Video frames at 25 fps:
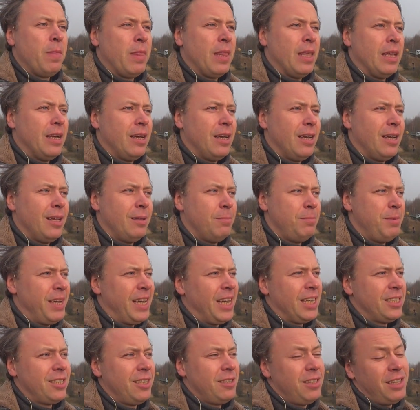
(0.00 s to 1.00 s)
Э, мне
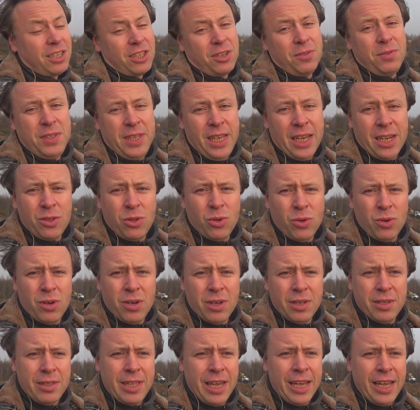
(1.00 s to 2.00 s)
кажется, даже все,
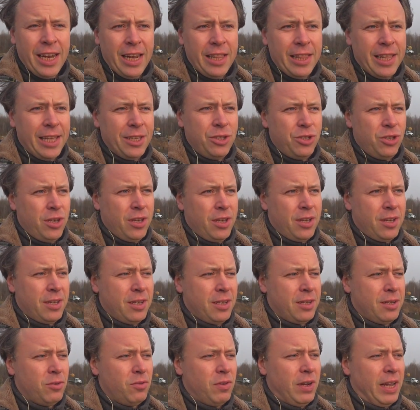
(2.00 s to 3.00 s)
кто так или иначе
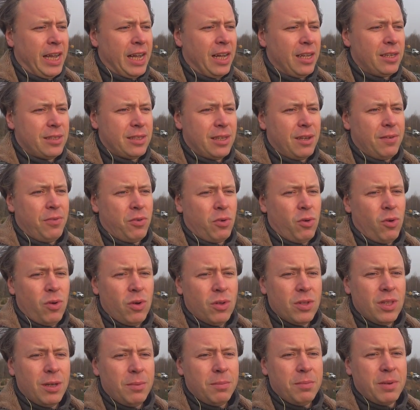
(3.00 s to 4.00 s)
э, увлекался
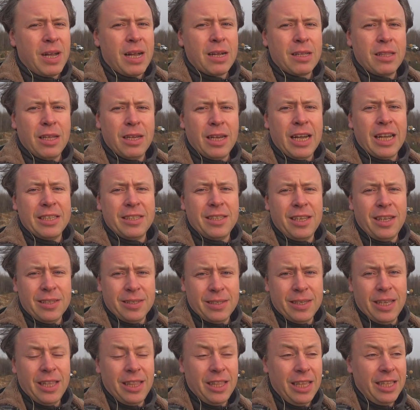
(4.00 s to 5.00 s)
оффроудом, как-то
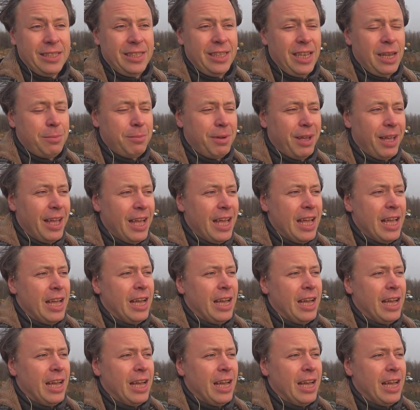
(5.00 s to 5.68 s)
касался этой темы,